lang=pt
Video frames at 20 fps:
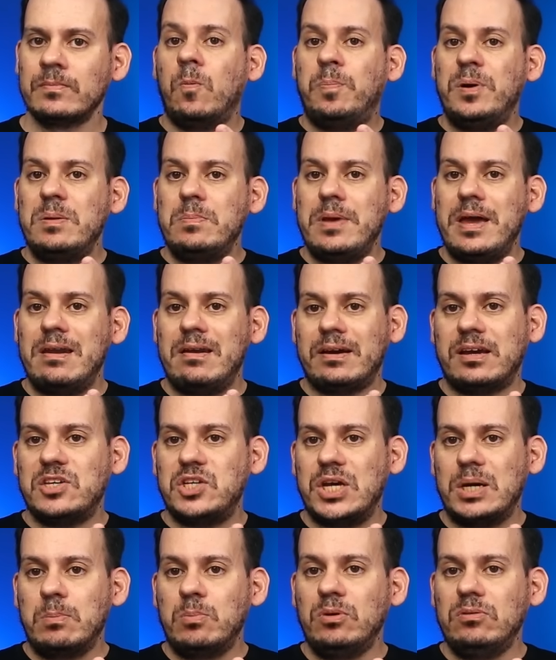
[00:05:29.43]
O primeiro é que
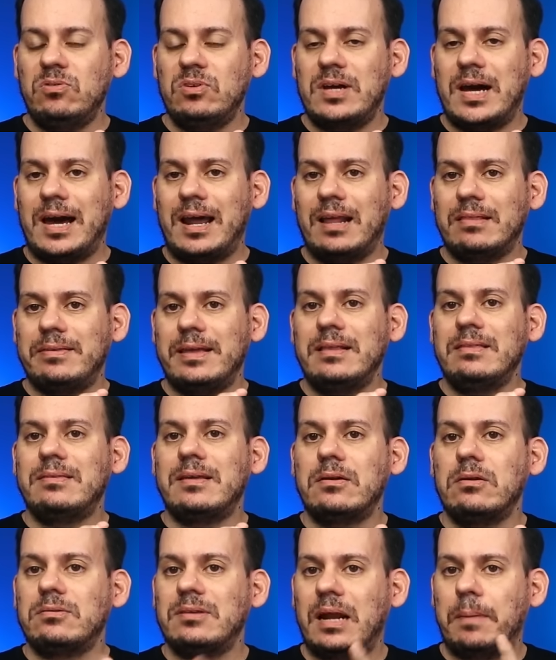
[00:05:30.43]
tinha muito cara
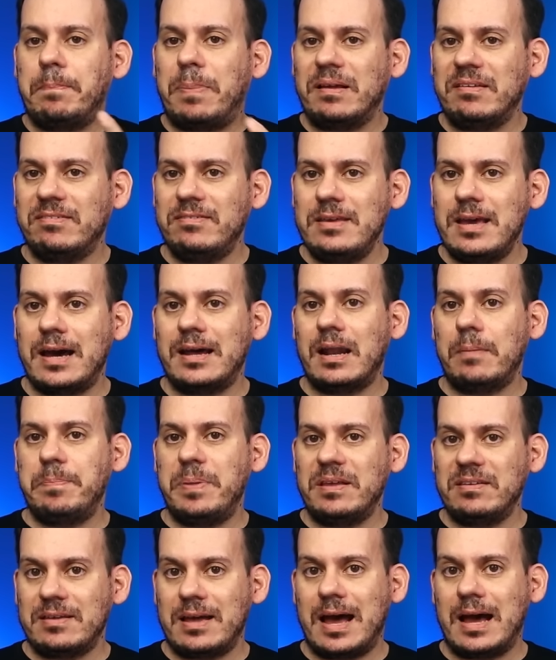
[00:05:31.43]
tentando trapacear na
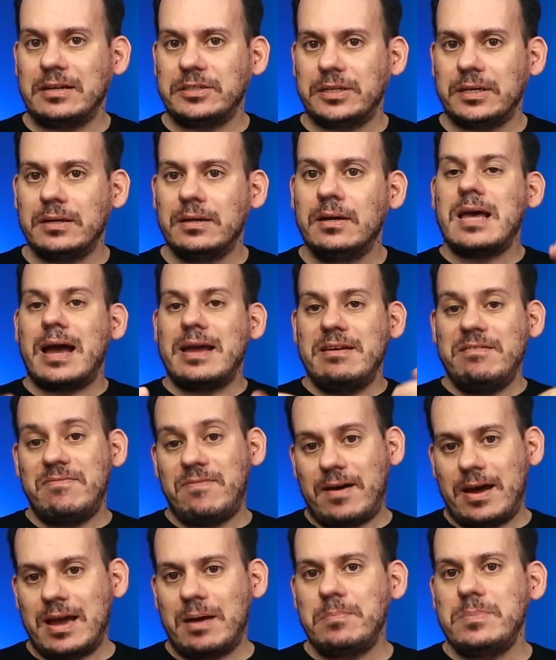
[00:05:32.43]
pesagem. E aí
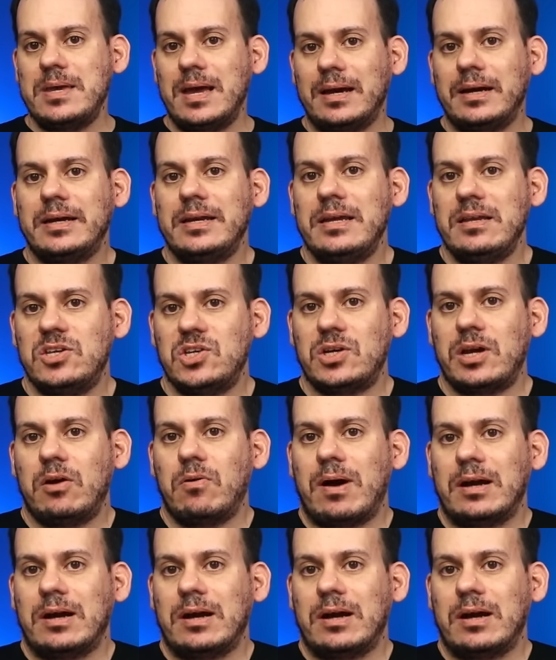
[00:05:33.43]
vai a minha crítica.